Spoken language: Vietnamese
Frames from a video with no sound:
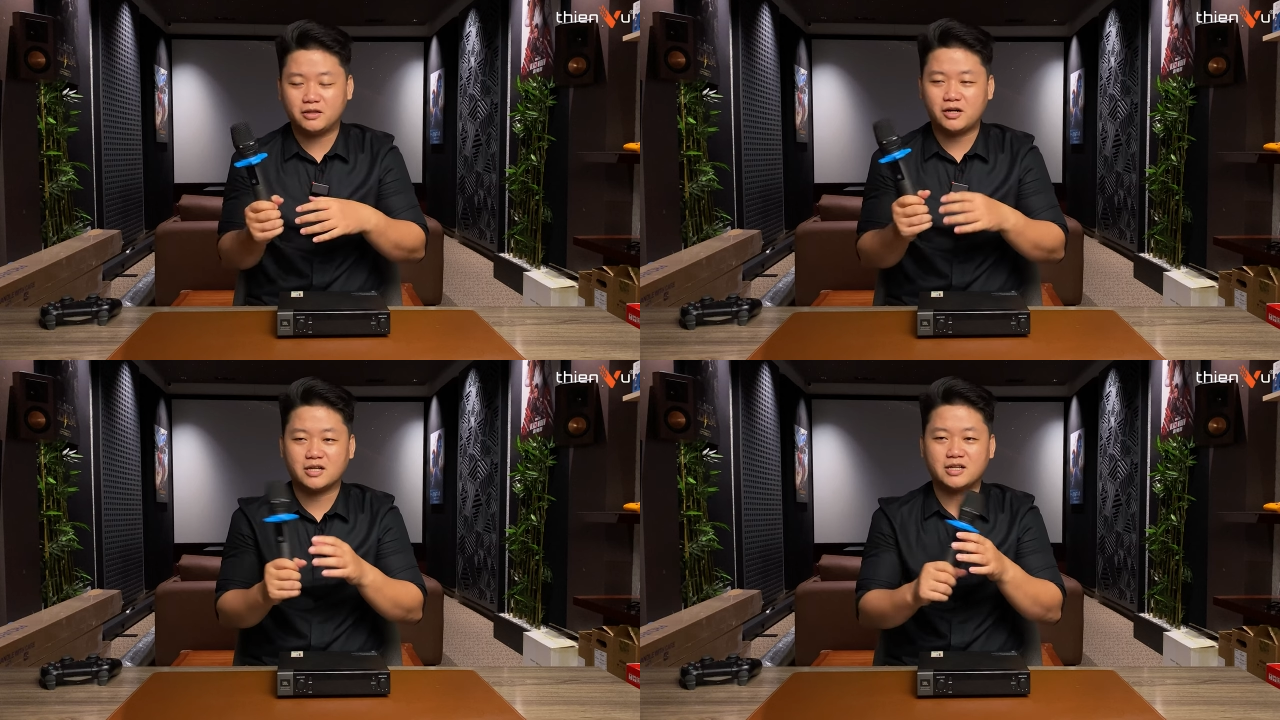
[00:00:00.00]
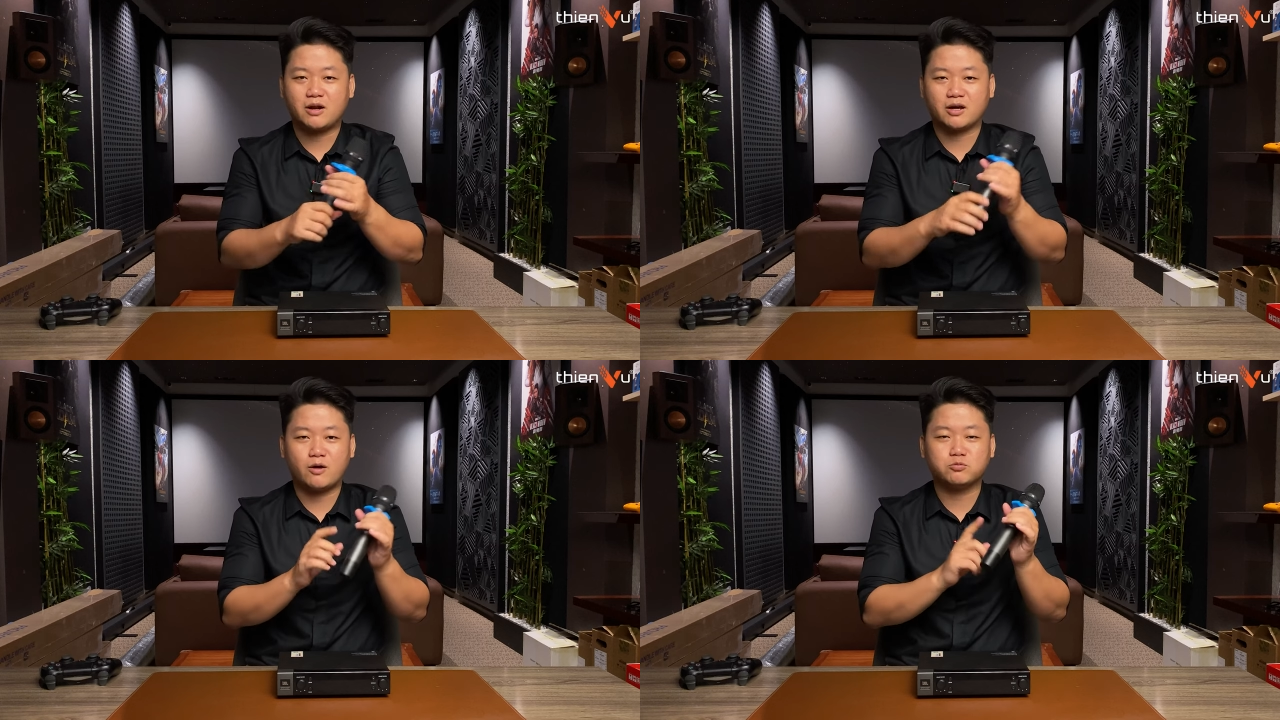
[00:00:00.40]
Tức là sao? Là
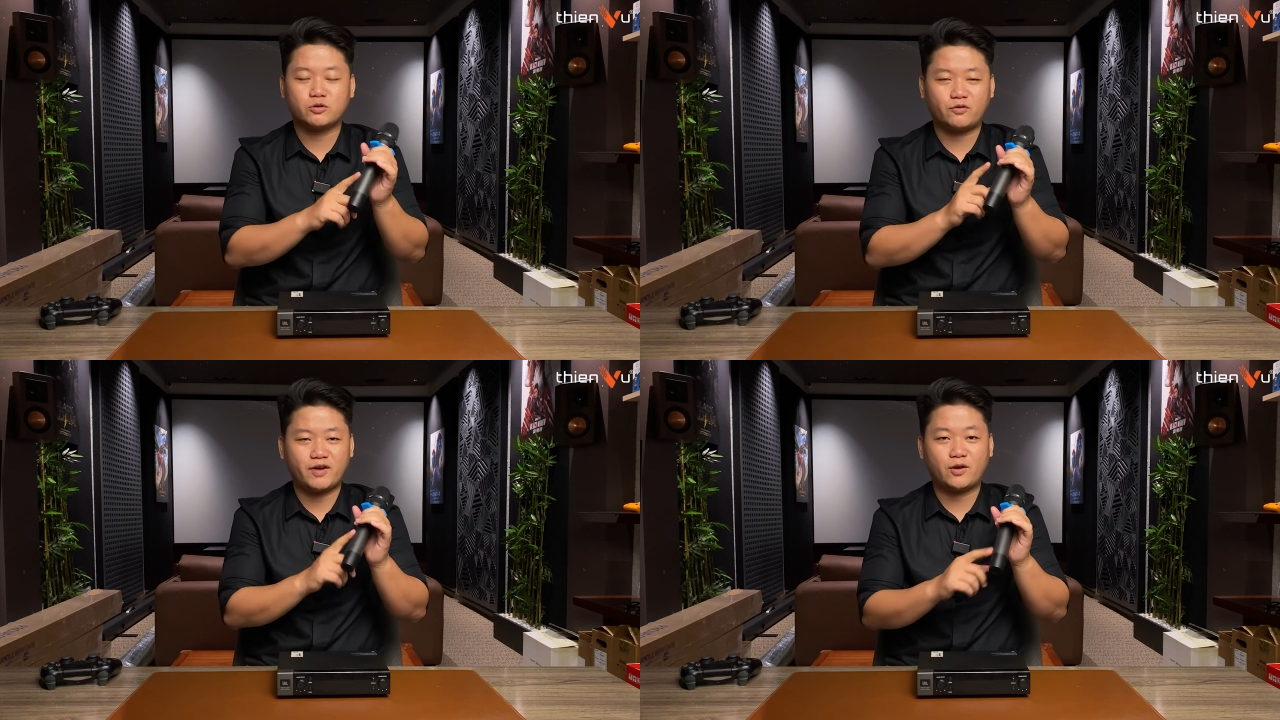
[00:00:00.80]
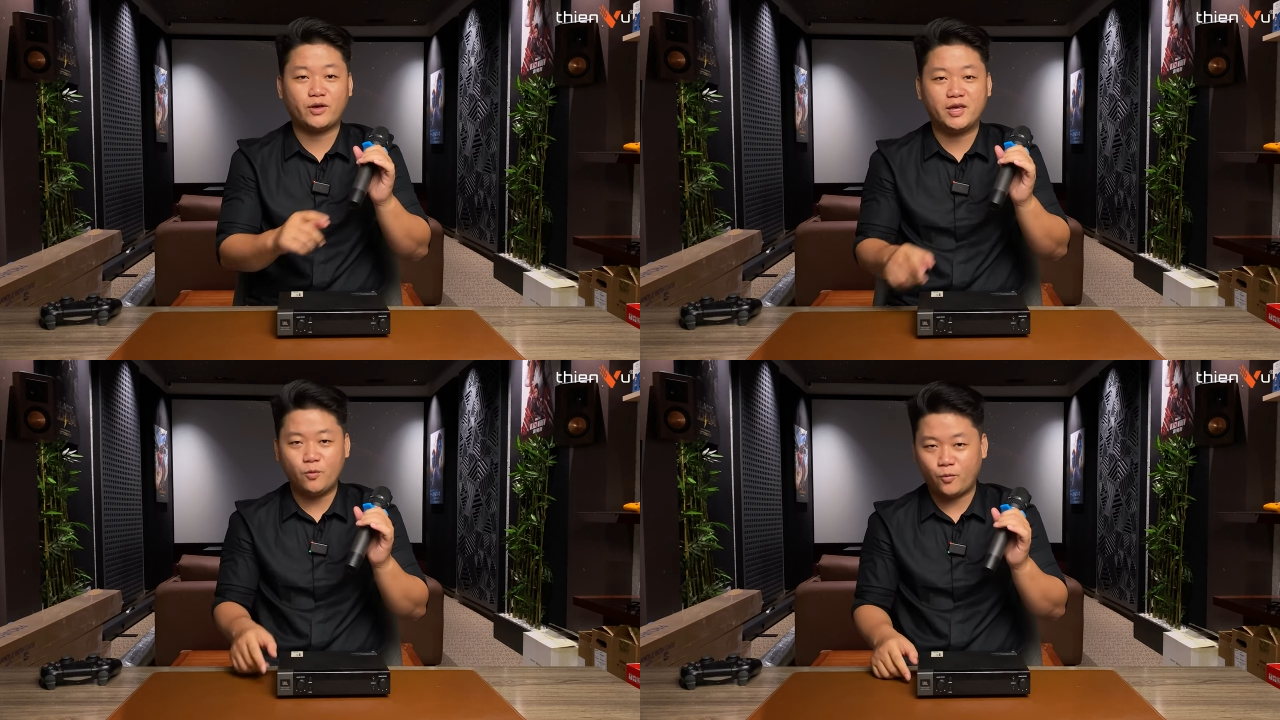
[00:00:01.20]
công suất phát nó
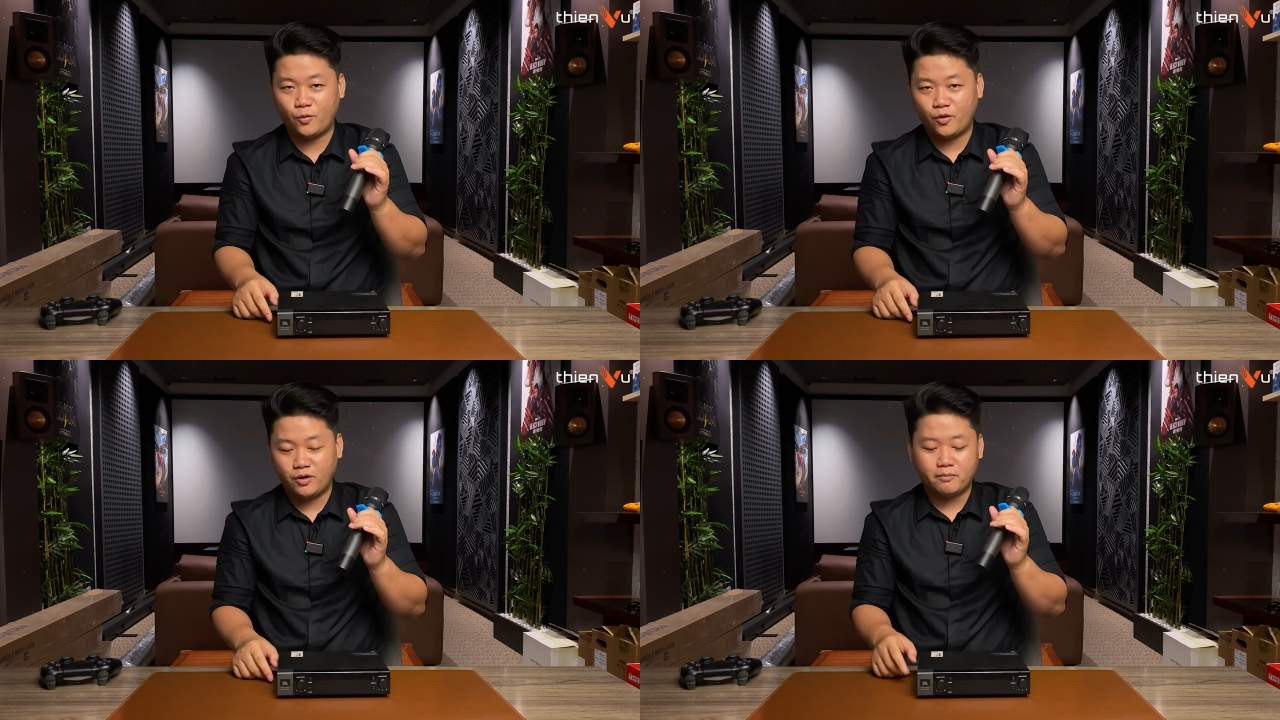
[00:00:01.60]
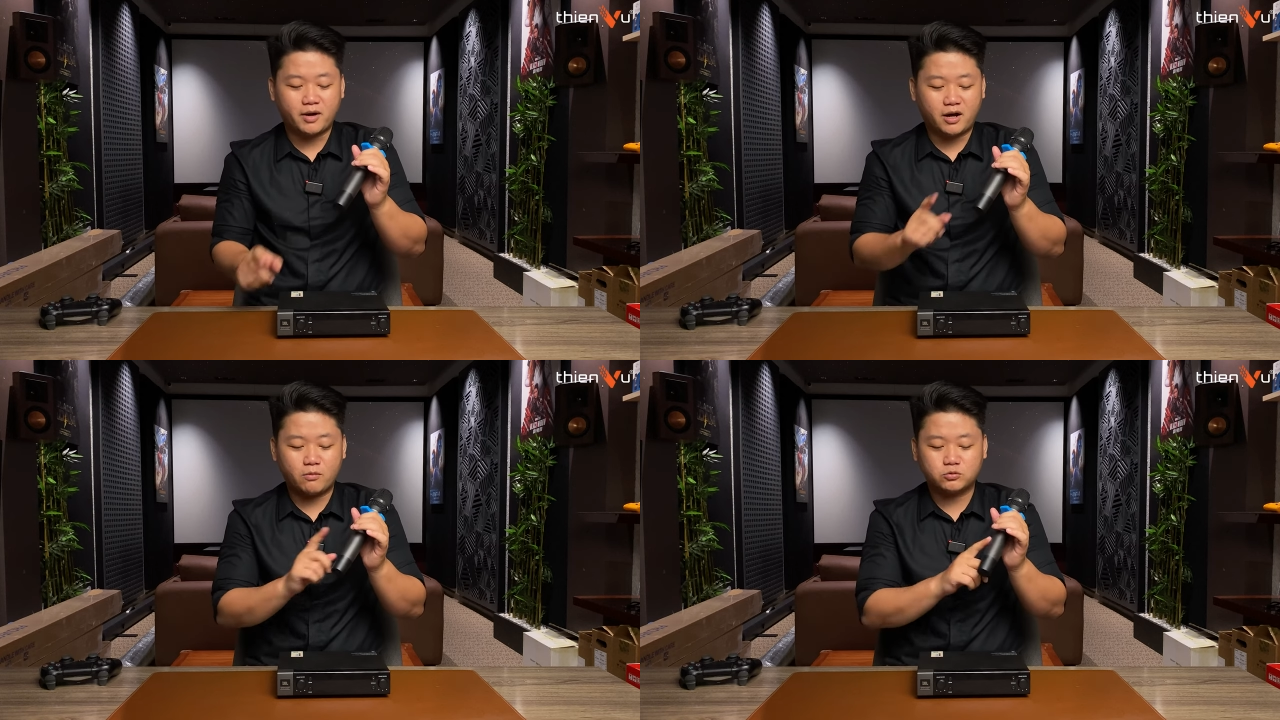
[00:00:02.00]
yếu, mà
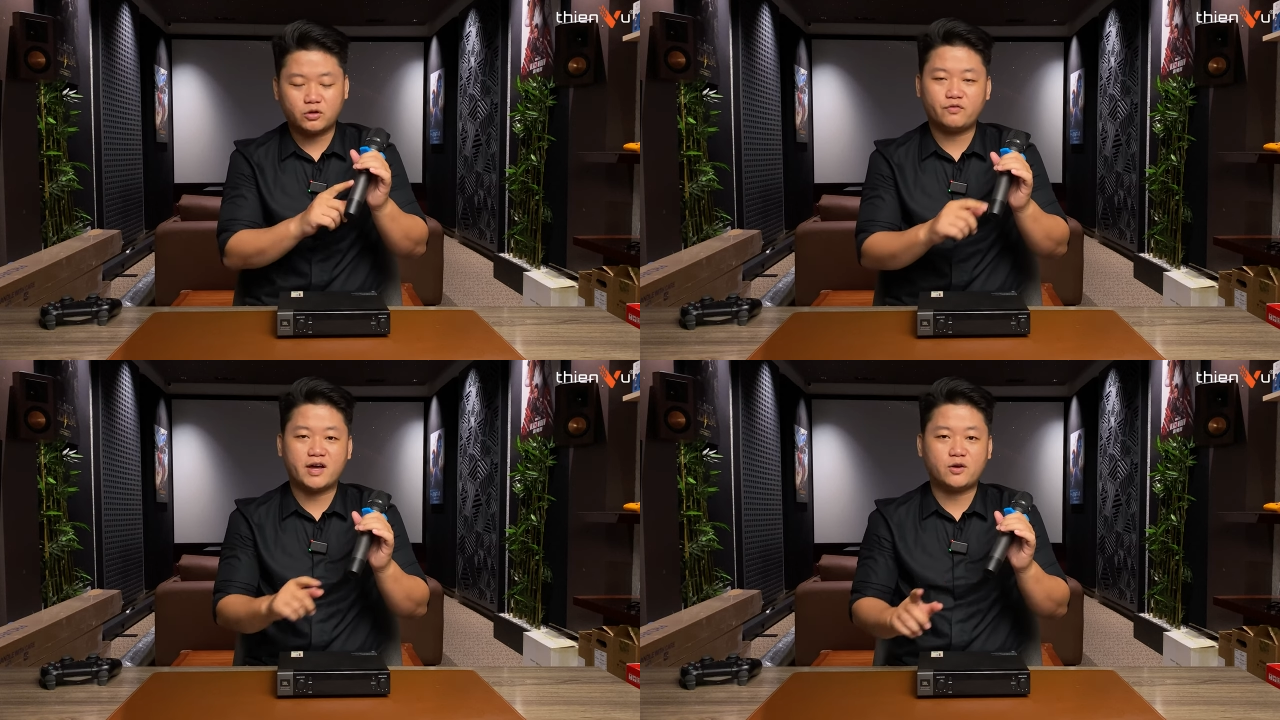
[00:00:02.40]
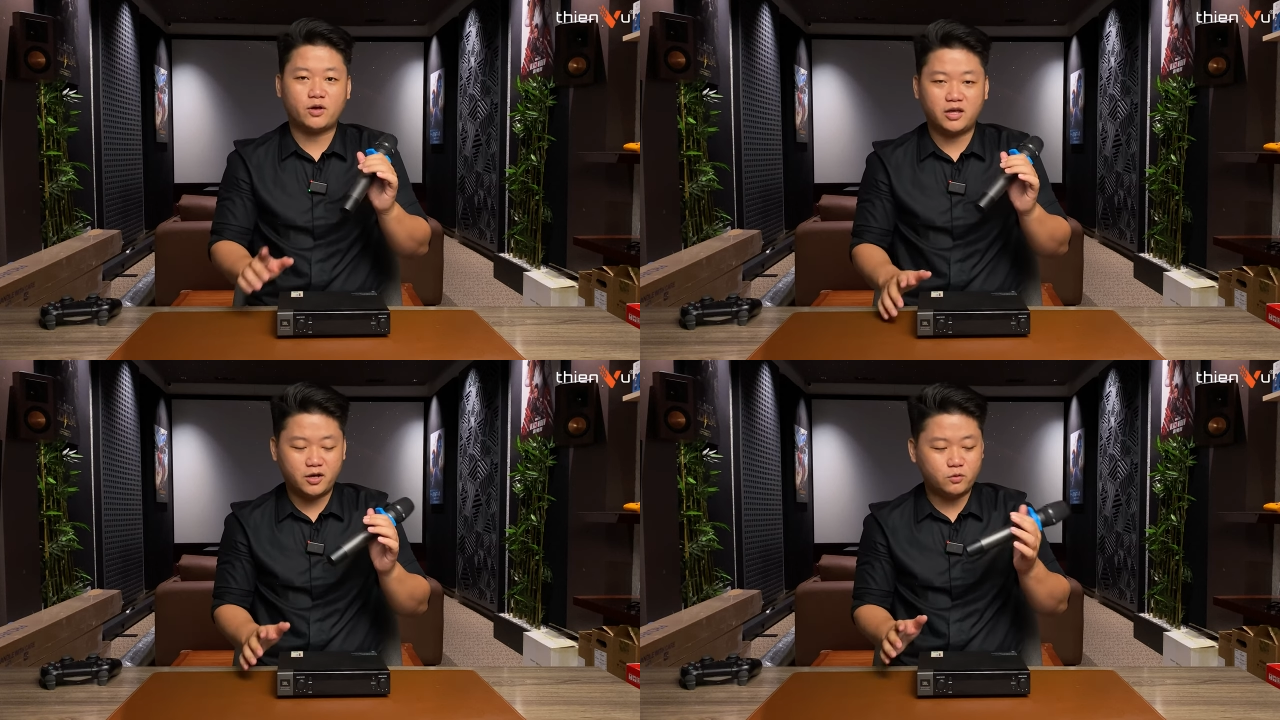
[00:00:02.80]
công suất phát nó
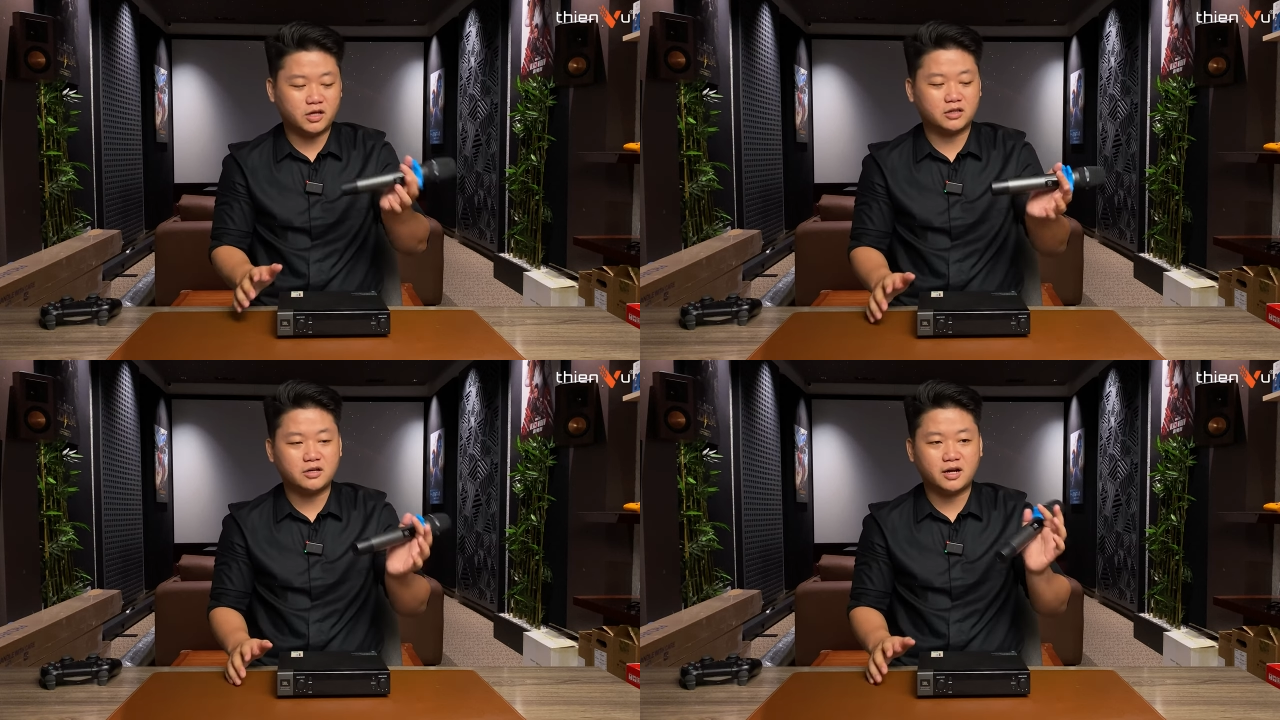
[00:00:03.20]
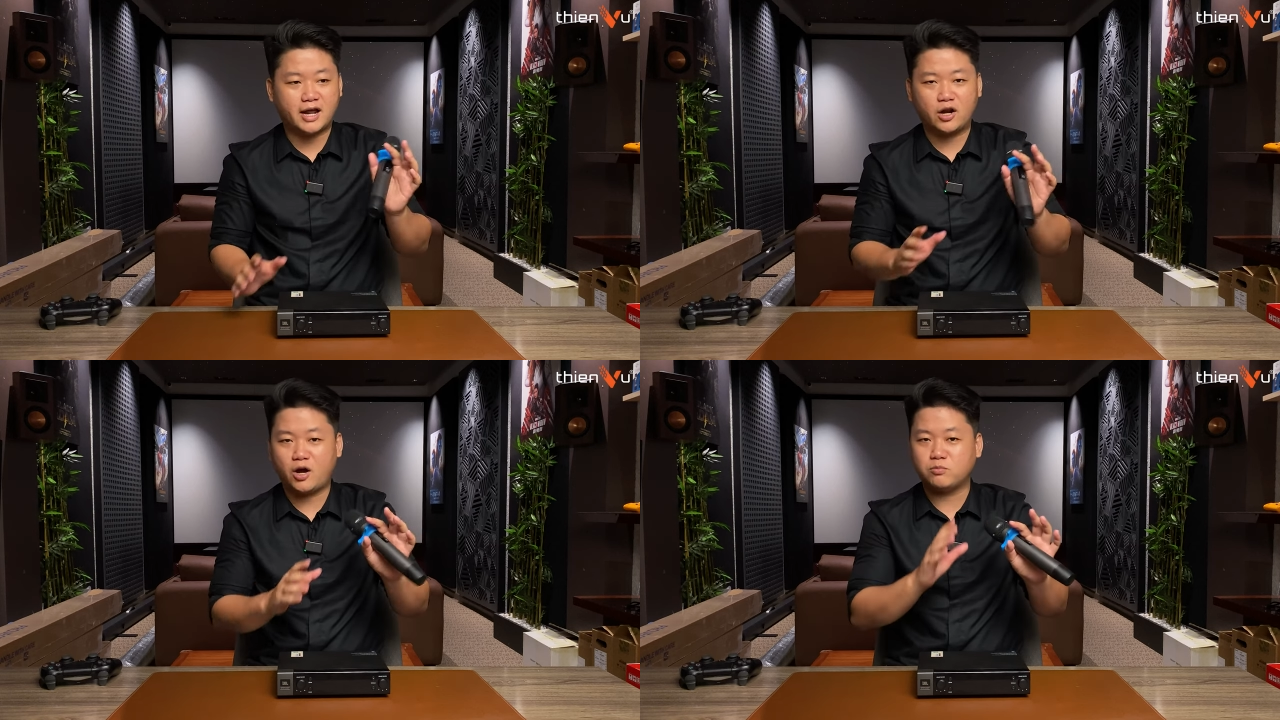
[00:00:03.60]
yếu thì tức là
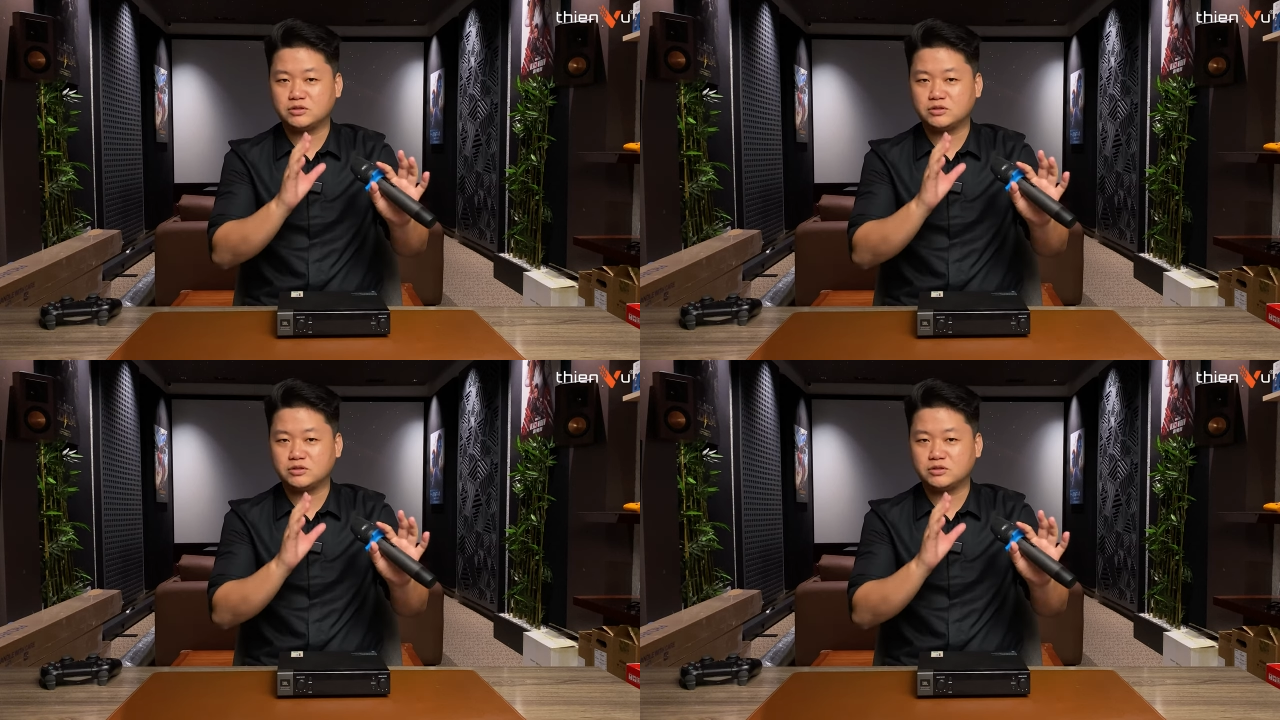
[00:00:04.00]
nó không